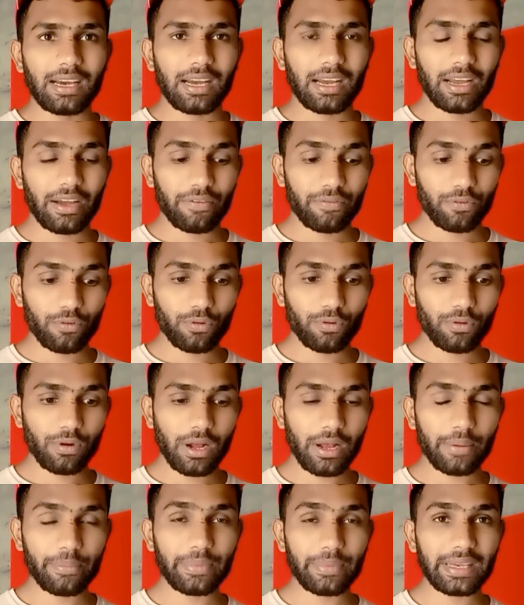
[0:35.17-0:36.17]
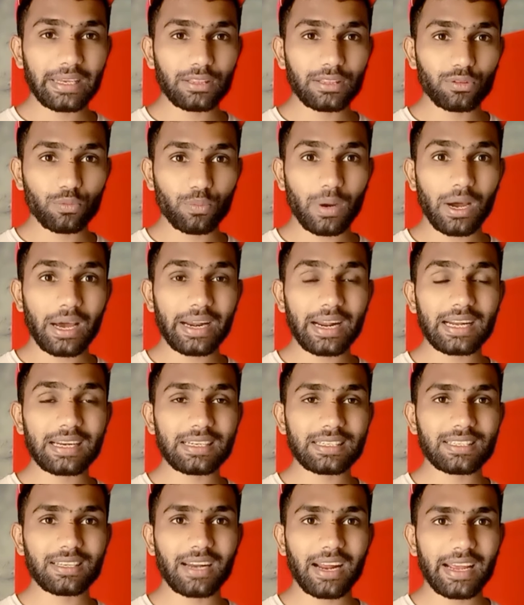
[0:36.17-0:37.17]
आ, वो हमें दोबारा
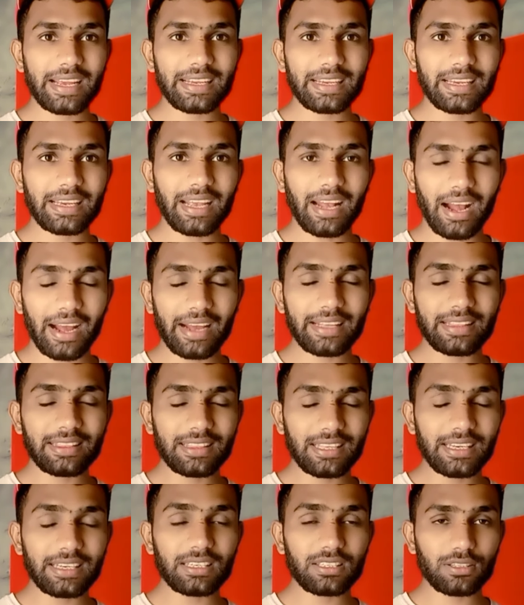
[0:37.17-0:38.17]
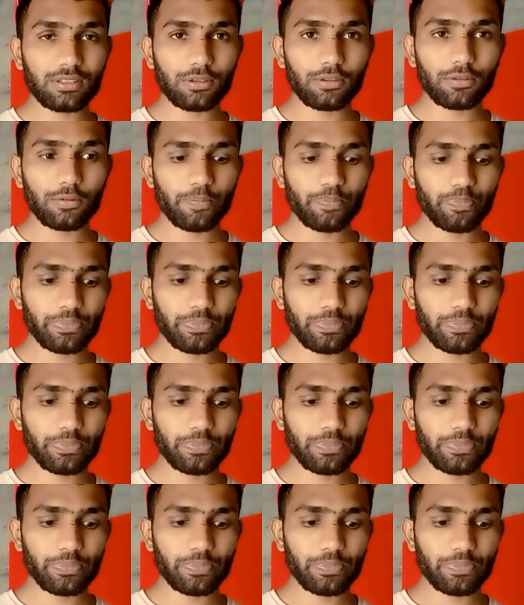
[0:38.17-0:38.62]
नज़र आएंगे आई थिंक सो